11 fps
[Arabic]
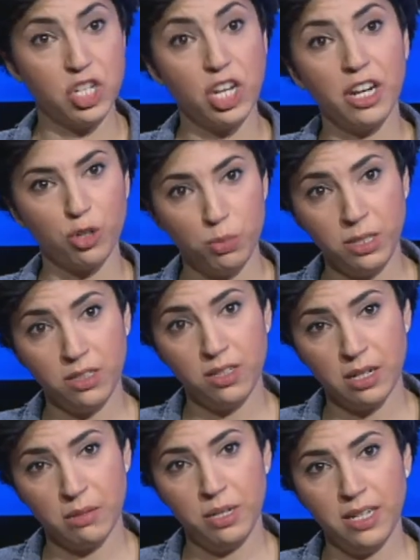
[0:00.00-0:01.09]
شاركوا
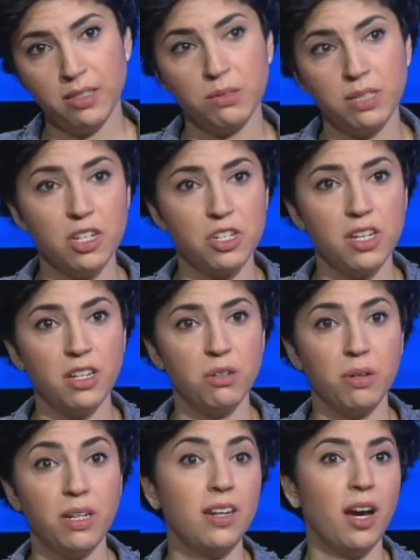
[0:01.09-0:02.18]
بالاضرابات وثاني شيء
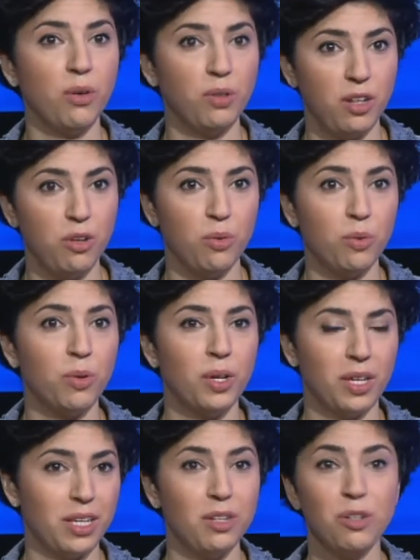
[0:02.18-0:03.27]
انه امنعهم انه
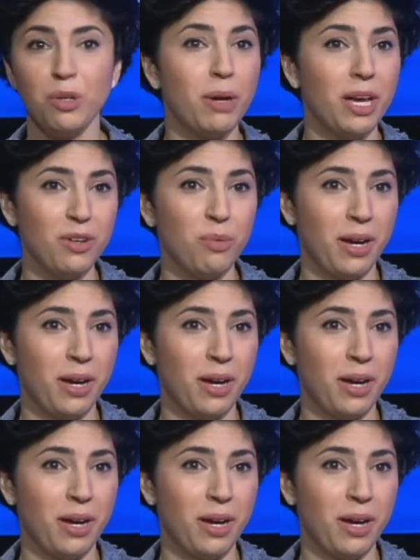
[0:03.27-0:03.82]
انه يبينوا